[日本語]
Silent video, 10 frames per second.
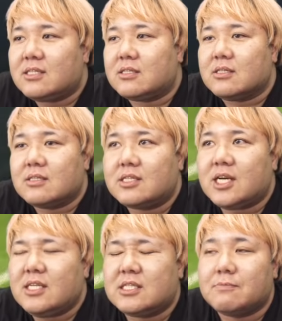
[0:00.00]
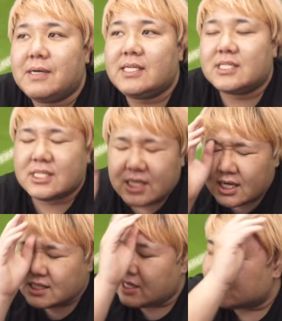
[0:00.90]
ス、チャンスめっちゃ
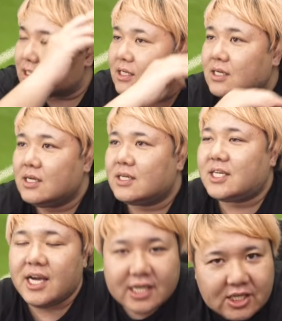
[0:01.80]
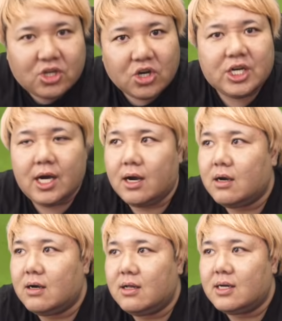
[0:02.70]
あったのに。結局
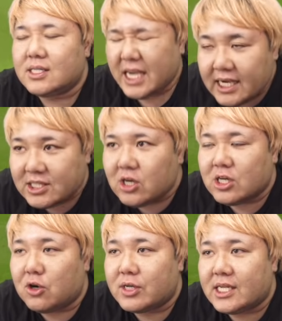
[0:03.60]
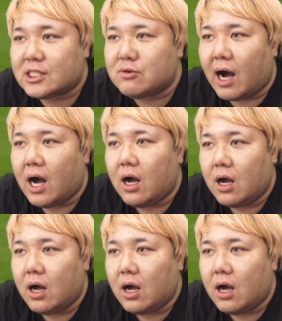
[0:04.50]
結局これですわ